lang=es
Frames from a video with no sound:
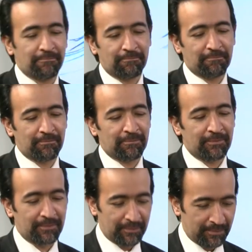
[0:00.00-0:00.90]
me dijiste que habías
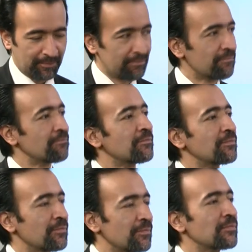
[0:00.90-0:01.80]
cobrado, pues yo te
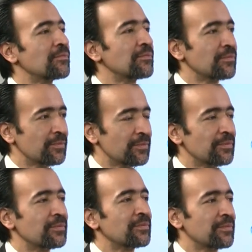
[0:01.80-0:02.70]
lo cobro.
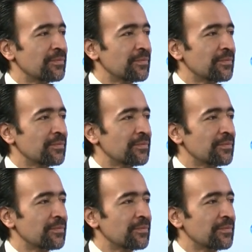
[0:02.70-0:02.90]
Y